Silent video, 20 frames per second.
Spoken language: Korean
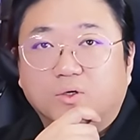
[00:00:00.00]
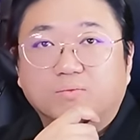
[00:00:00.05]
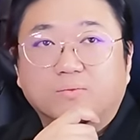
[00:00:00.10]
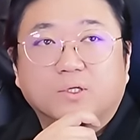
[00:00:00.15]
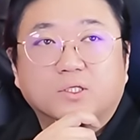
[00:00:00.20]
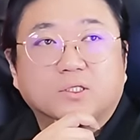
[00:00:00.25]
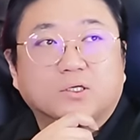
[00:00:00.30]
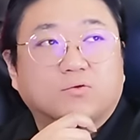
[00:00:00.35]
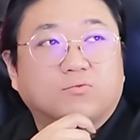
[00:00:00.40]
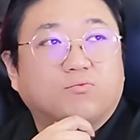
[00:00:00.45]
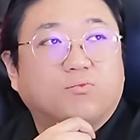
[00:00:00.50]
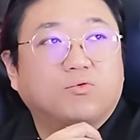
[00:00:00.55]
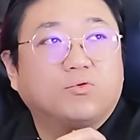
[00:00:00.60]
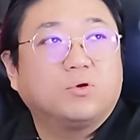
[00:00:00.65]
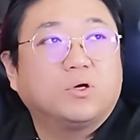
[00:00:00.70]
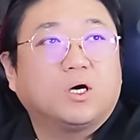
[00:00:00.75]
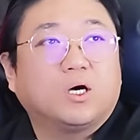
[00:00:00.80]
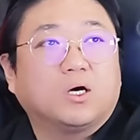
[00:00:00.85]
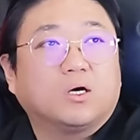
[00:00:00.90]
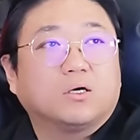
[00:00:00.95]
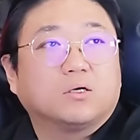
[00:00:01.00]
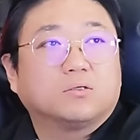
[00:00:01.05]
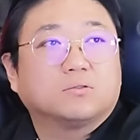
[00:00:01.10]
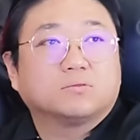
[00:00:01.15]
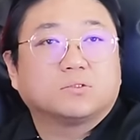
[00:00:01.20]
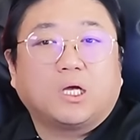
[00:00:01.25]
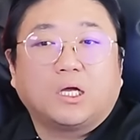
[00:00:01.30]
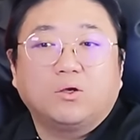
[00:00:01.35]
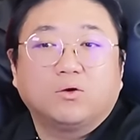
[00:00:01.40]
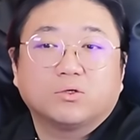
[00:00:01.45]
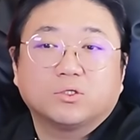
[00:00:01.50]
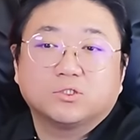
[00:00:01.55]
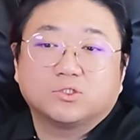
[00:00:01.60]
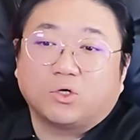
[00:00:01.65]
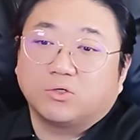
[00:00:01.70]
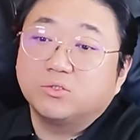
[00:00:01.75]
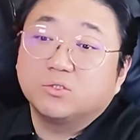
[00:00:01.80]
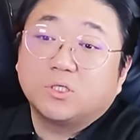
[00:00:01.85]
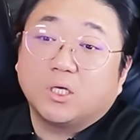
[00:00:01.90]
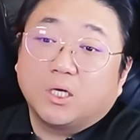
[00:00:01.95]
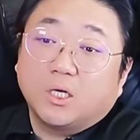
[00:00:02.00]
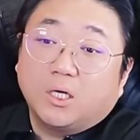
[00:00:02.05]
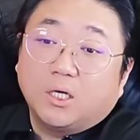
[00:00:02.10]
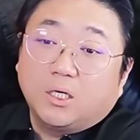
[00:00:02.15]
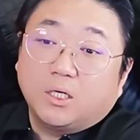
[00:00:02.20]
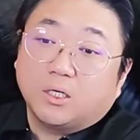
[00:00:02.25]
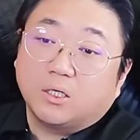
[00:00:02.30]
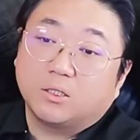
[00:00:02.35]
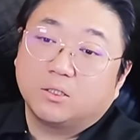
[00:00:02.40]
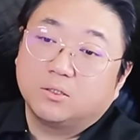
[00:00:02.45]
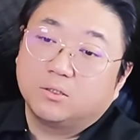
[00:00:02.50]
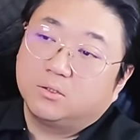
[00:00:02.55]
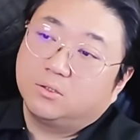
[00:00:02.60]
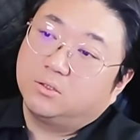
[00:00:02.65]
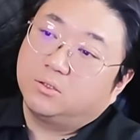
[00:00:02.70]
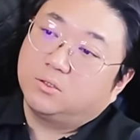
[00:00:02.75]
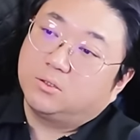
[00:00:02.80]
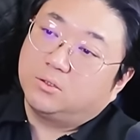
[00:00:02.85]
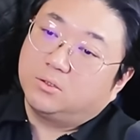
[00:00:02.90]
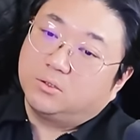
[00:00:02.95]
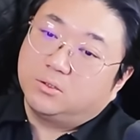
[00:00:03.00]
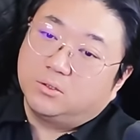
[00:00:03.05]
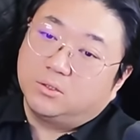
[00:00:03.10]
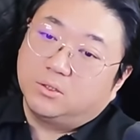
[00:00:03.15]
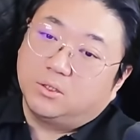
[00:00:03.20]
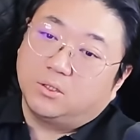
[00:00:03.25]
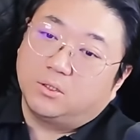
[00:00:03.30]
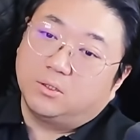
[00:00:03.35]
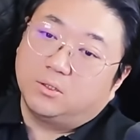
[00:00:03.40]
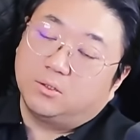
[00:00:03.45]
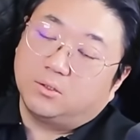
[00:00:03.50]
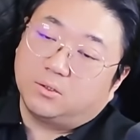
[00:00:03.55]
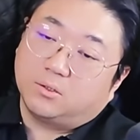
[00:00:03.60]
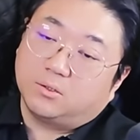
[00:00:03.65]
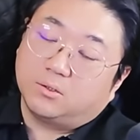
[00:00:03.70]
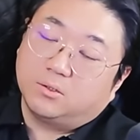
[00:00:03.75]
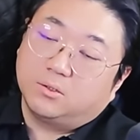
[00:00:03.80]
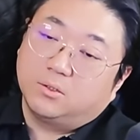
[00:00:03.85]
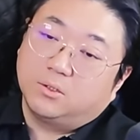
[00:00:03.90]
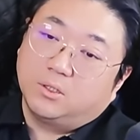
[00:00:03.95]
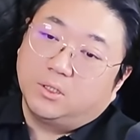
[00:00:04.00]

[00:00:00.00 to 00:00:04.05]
얼마냐고 몰라. 나 여기 전세야. 어.